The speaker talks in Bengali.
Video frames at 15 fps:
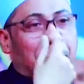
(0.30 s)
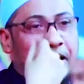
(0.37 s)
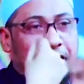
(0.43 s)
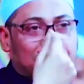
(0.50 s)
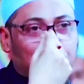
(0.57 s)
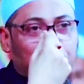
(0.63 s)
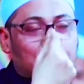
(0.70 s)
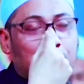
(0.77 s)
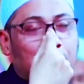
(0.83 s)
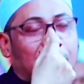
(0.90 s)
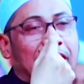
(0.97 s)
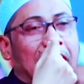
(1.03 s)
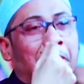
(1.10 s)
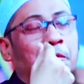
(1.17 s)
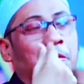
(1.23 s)
আমার দুই
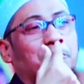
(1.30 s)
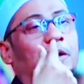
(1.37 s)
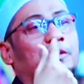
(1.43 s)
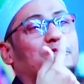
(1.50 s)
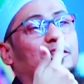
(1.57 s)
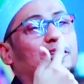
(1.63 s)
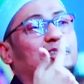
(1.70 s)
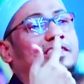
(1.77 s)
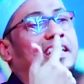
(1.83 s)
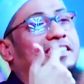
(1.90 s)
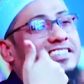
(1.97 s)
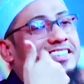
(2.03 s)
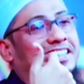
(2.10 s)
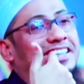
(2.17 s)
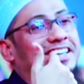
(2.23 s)
চোখে এমন ভদ্রলোক
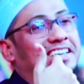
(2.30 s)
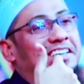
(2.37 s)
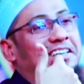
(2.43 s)
দেখছি